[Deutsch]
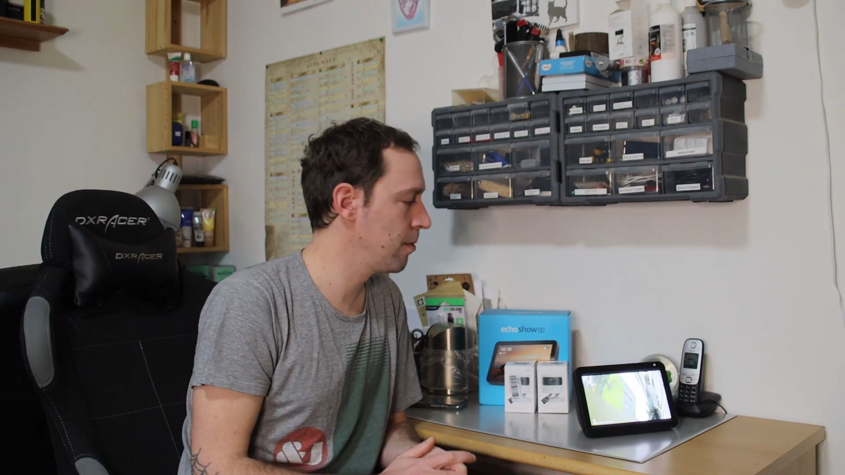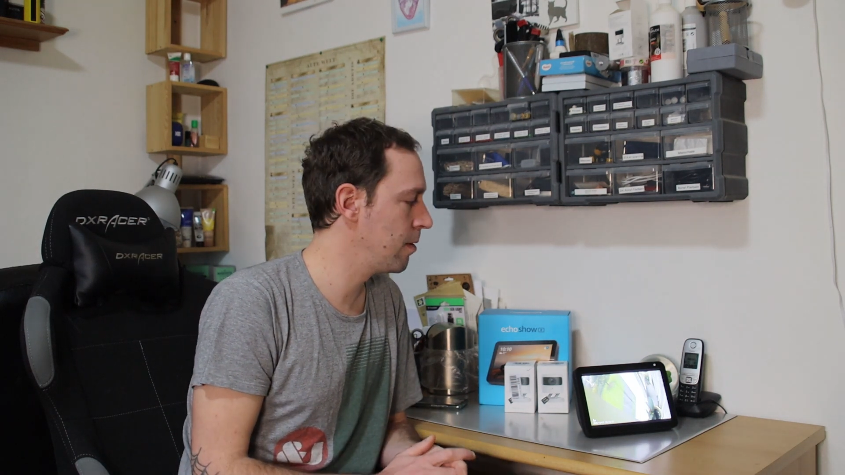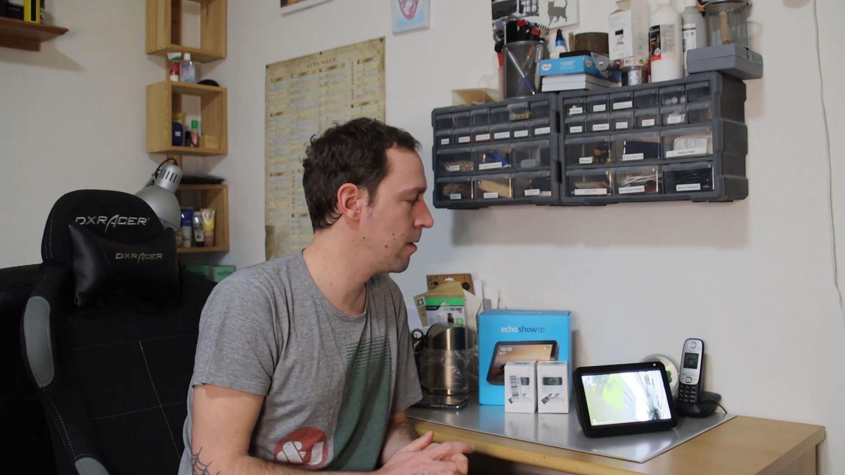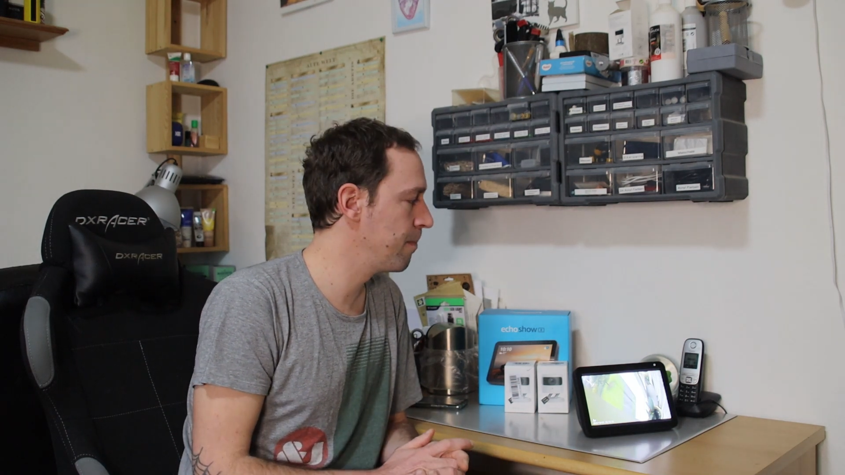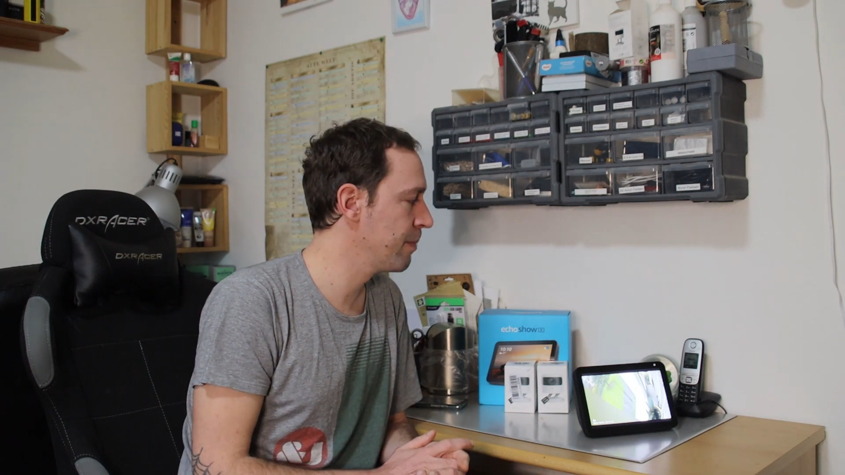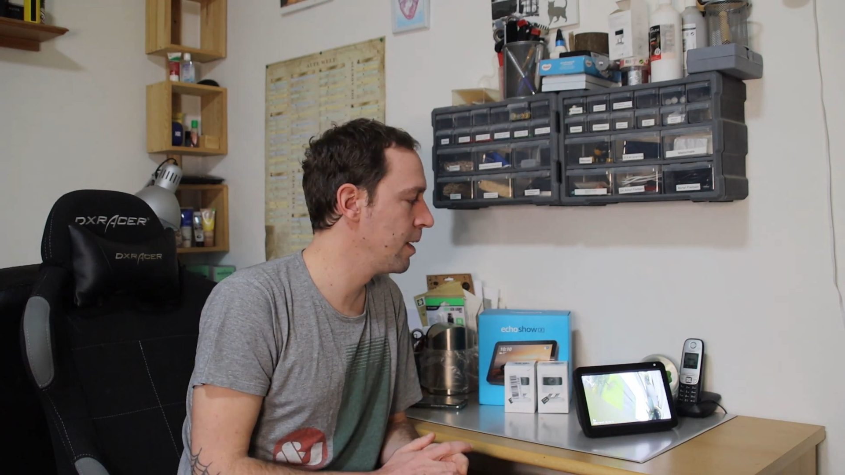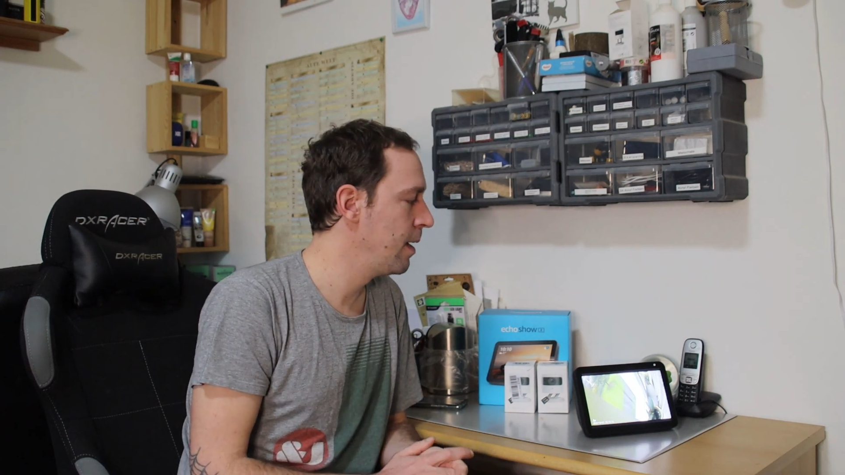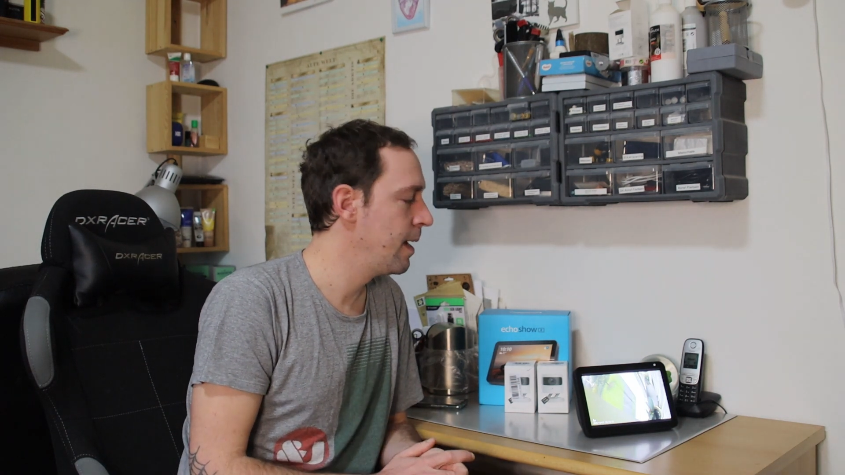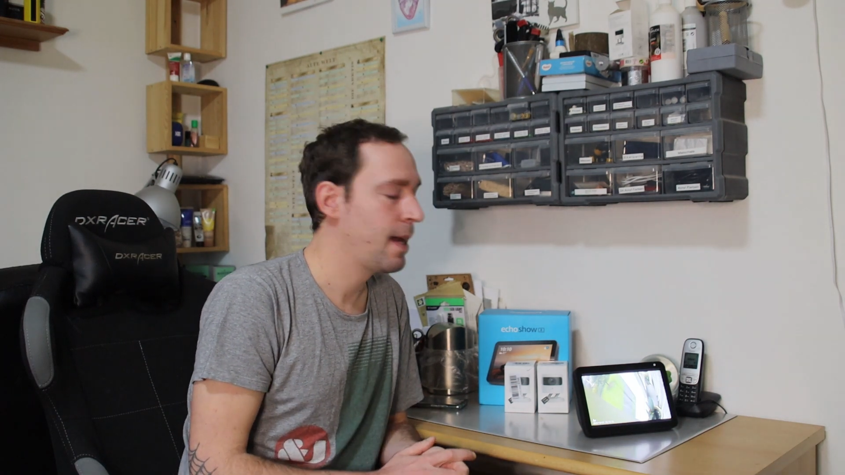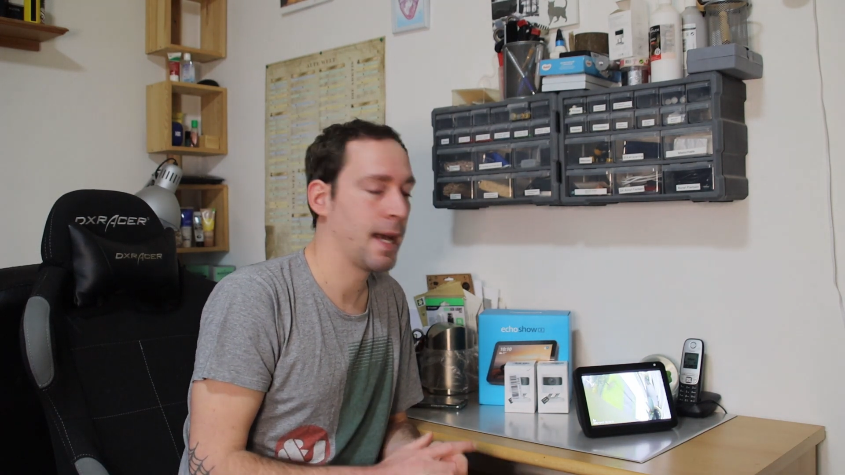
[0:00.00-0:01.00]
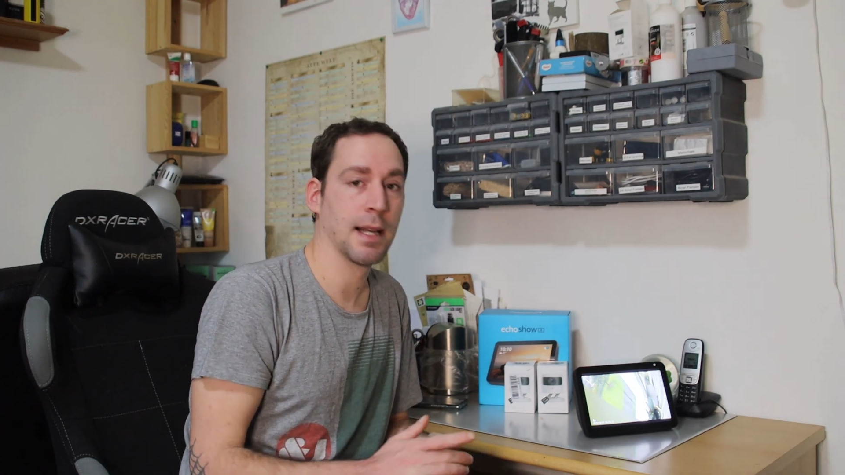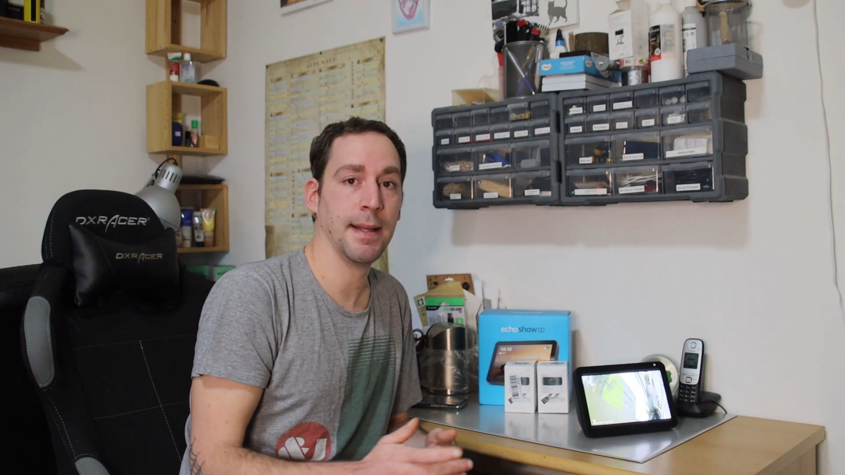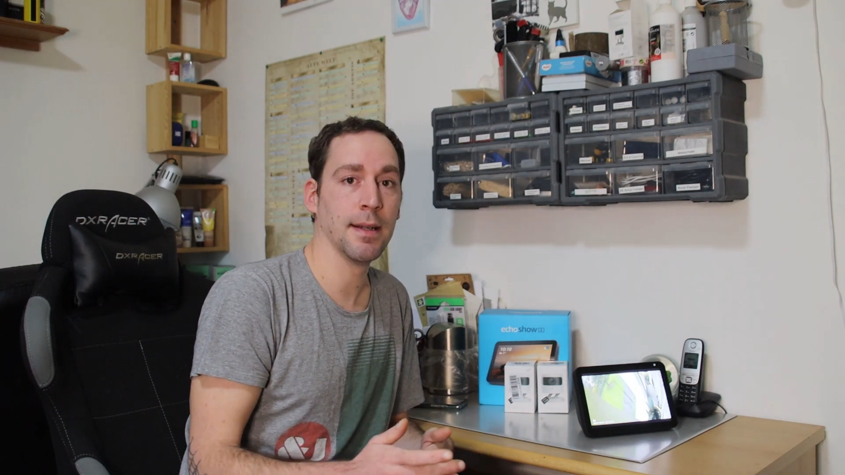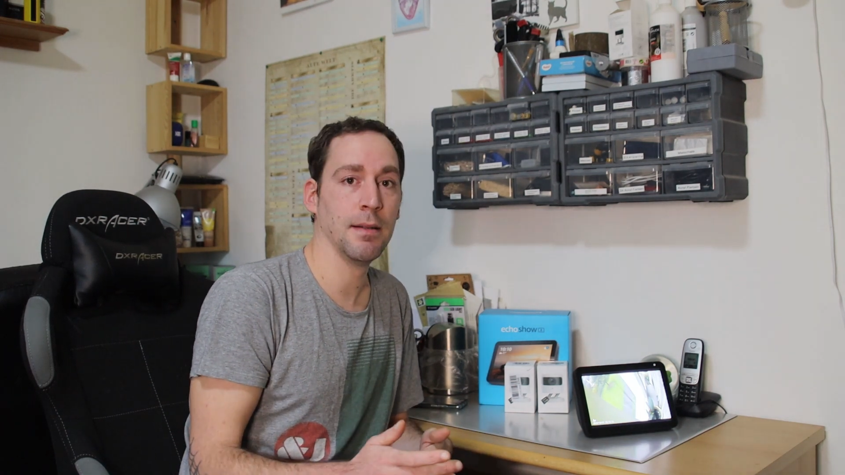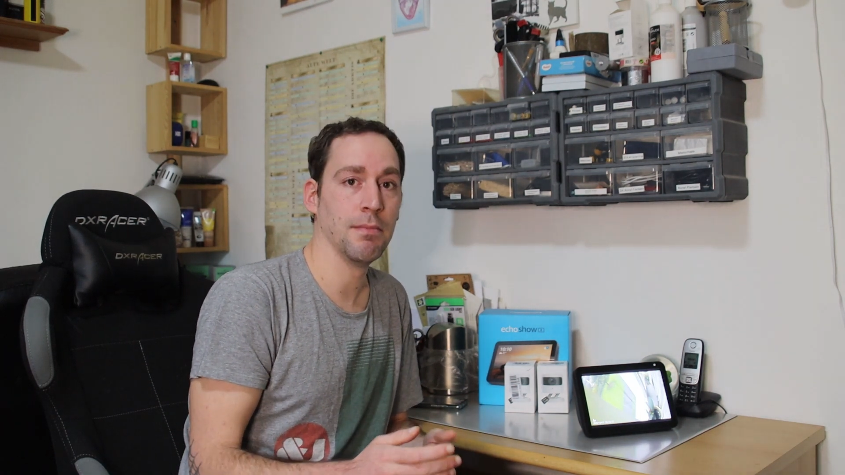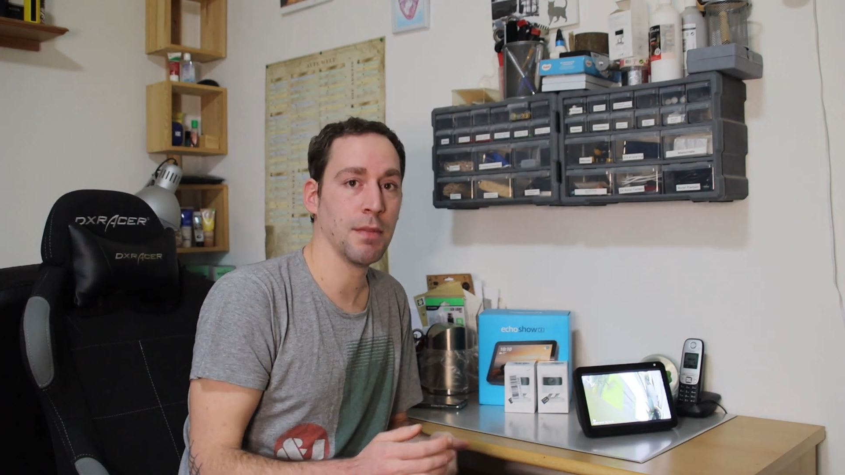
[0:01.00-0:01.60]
ähm, erkläre.